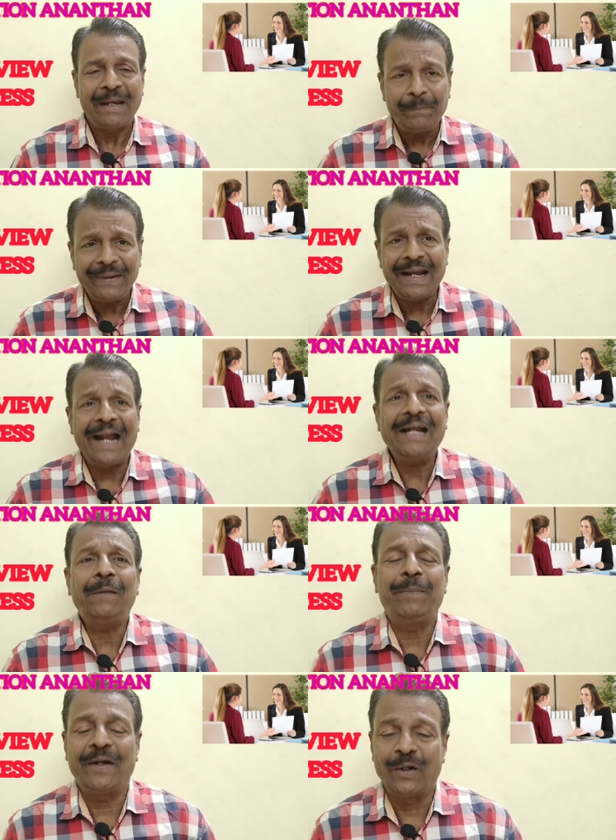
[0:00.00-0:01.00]
எப்படி
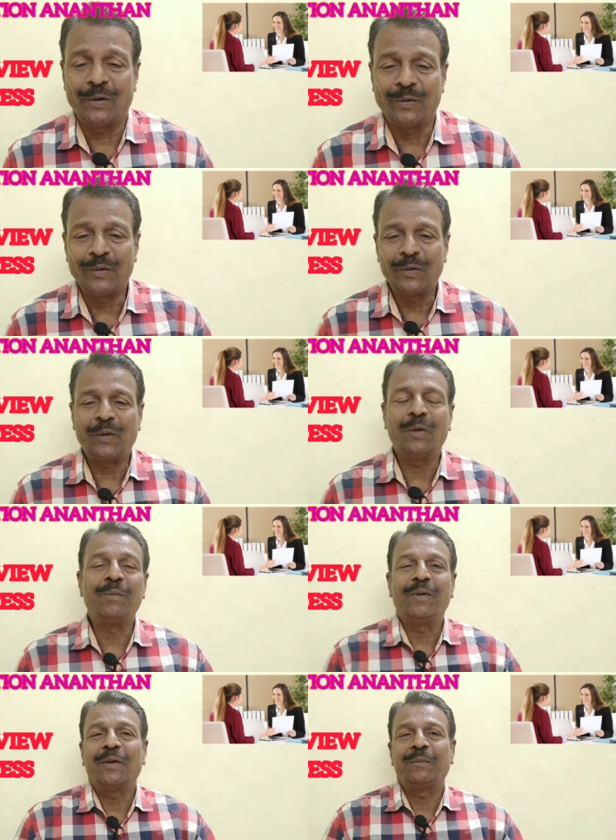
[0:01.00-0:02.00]
ஹேண்டில் பண்ணணும்
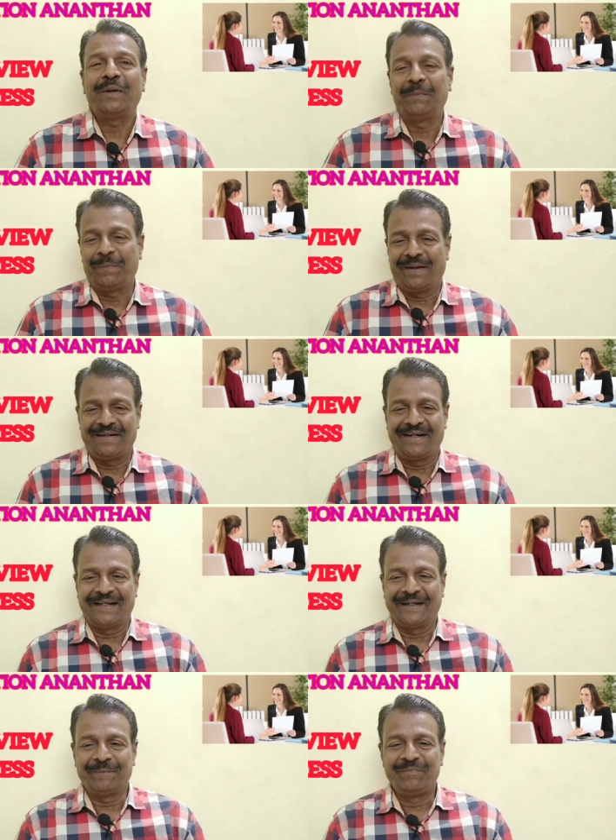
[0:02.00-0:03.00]
ரொம்ப ரொம்ப
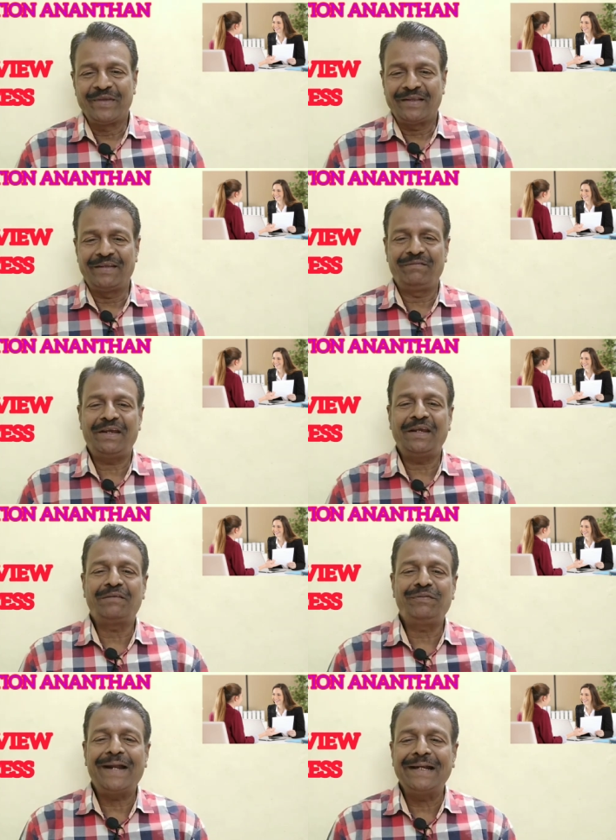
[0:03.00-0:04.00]
இம்பார்ட்டண்ட்டுங்க த வே
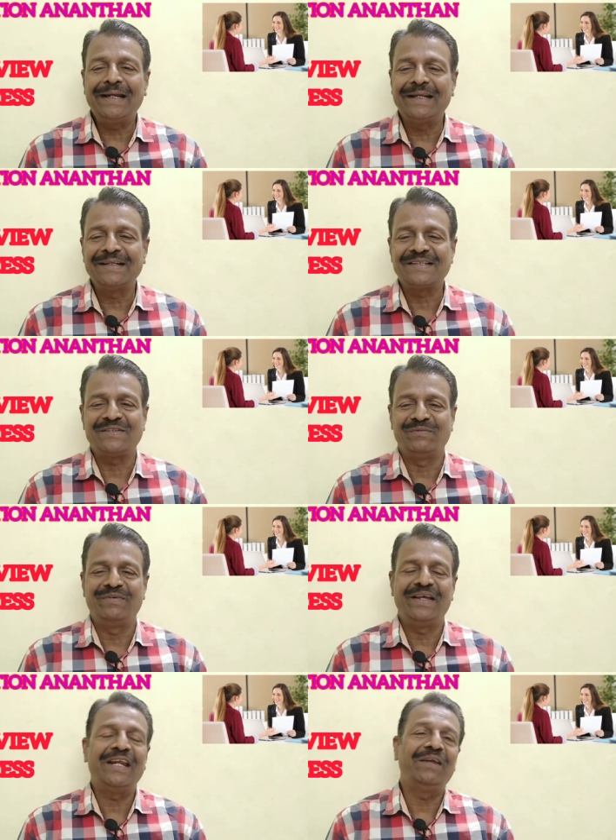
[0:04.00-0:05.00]
ஆஃப் ஹேண்ட்லிங் இஸ்
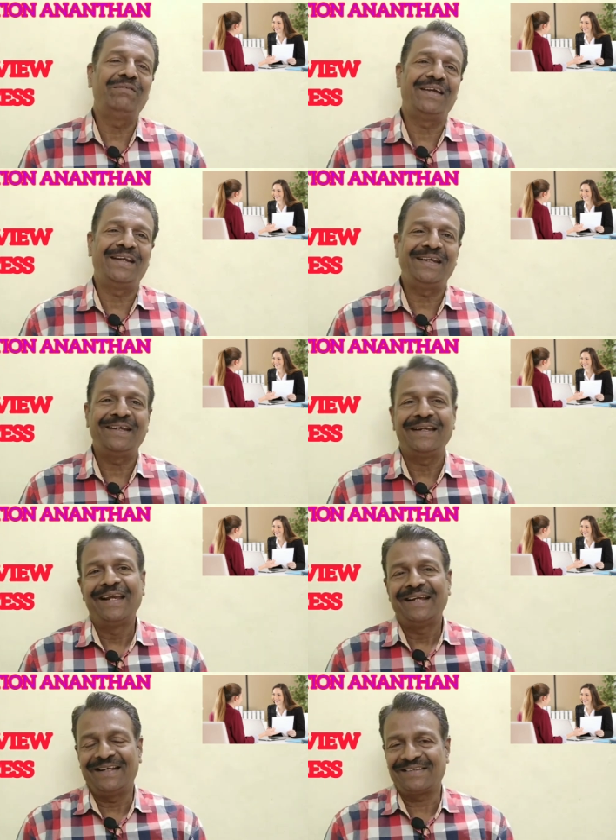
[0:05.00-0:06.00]
வெரி வெரி
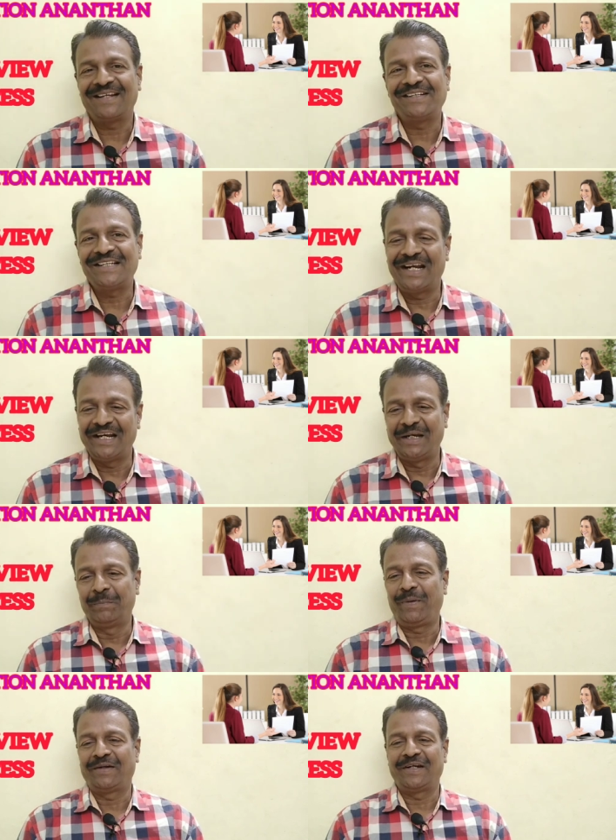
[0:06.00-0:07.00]
எசென்ஷியல் அண்ட்
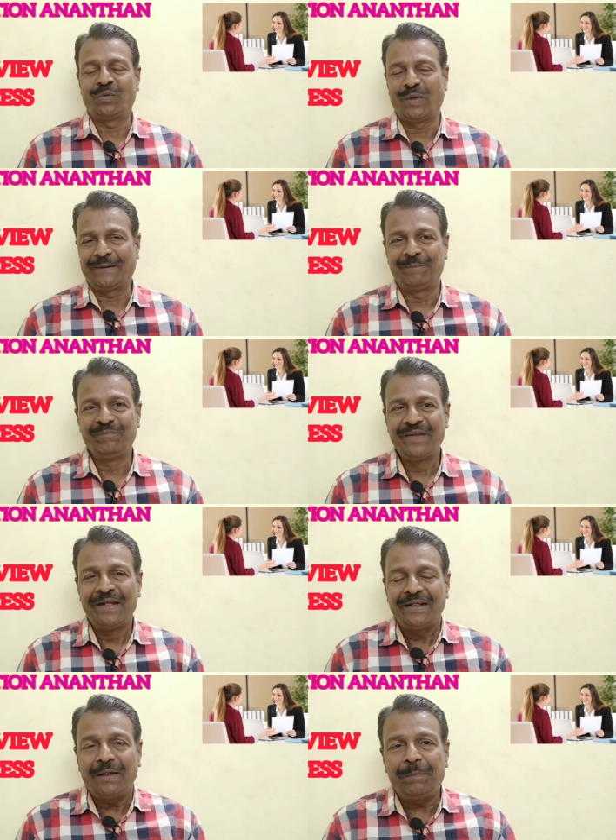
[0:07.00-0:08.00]
இம்பார்ட்டண்ட் ஒன்
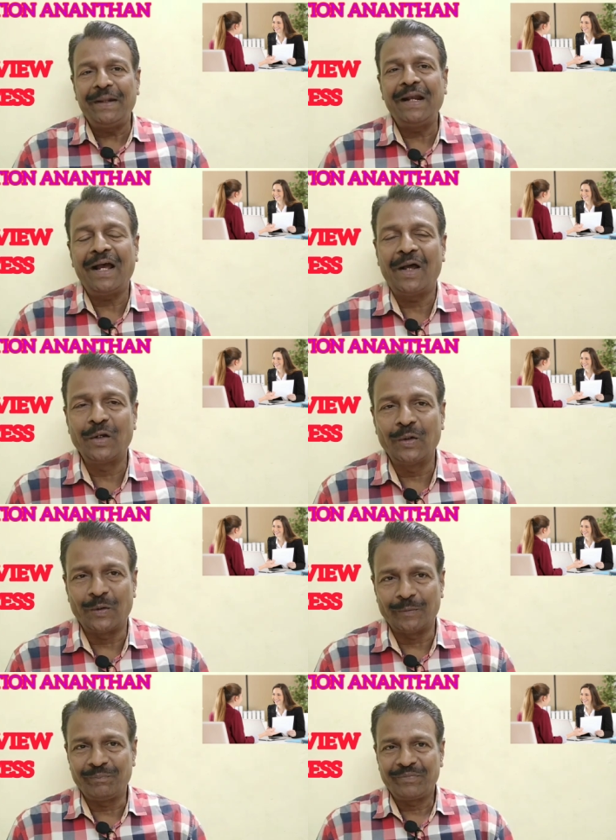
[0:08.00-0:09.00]
எப்படிலாம்
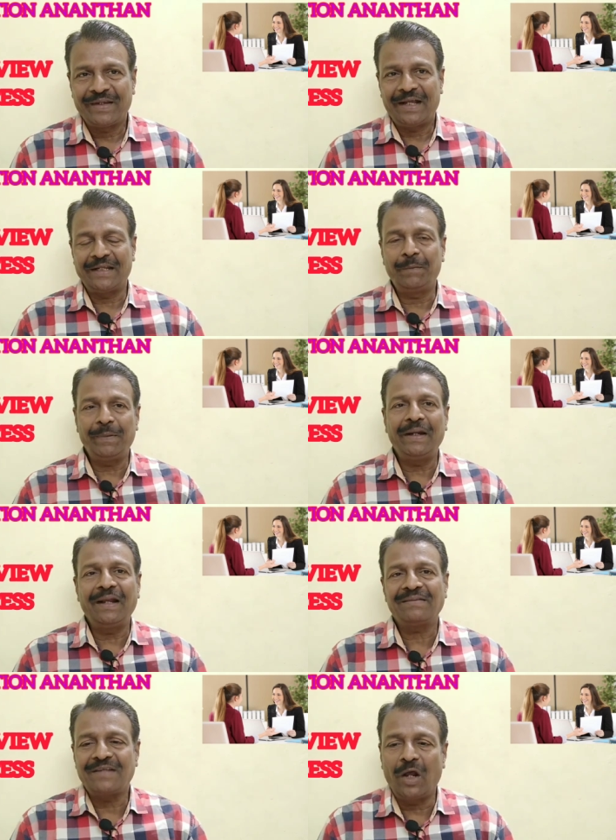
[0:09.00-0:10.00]
அணுகணும் அதை
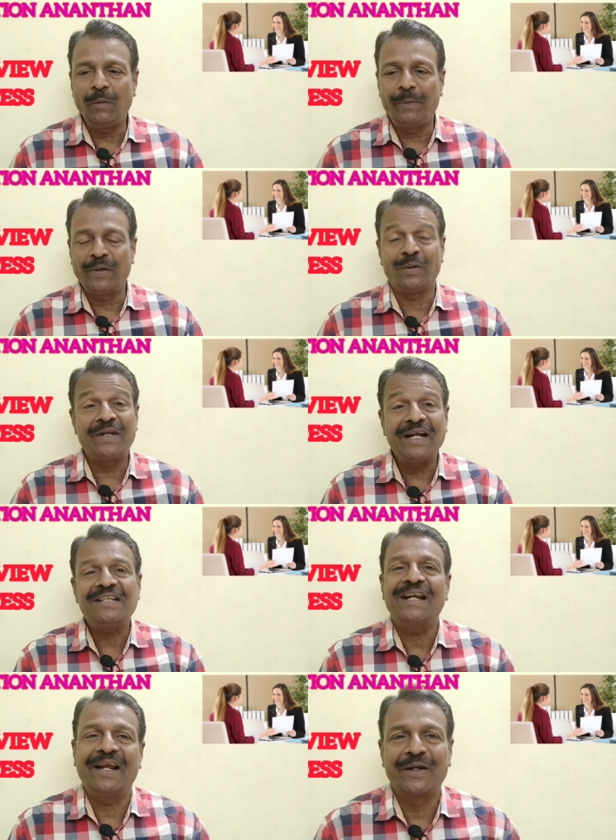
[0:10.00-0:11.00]
எப்படிலாம் சால்வ் பண்ணணும்
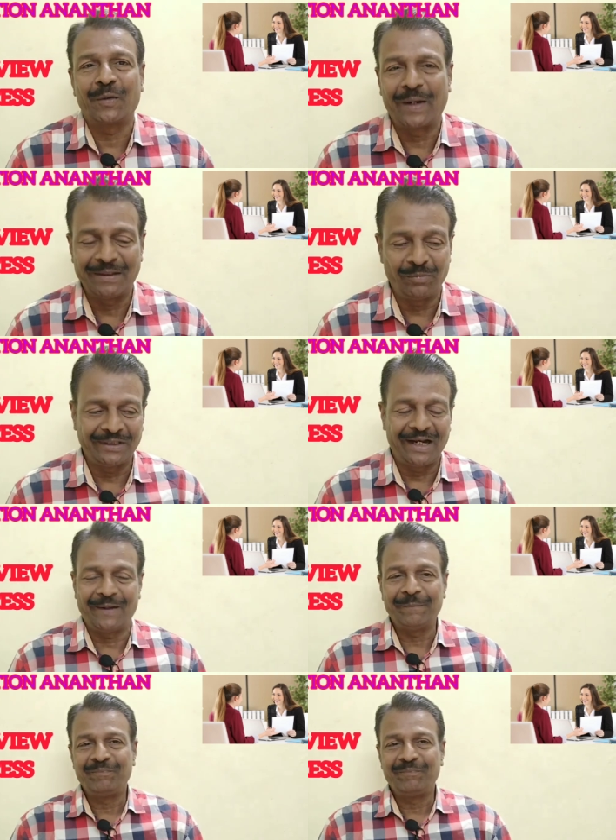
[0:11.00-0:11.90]
டென்ஷன் ஆகிக்கக்கூடாது முதல்ல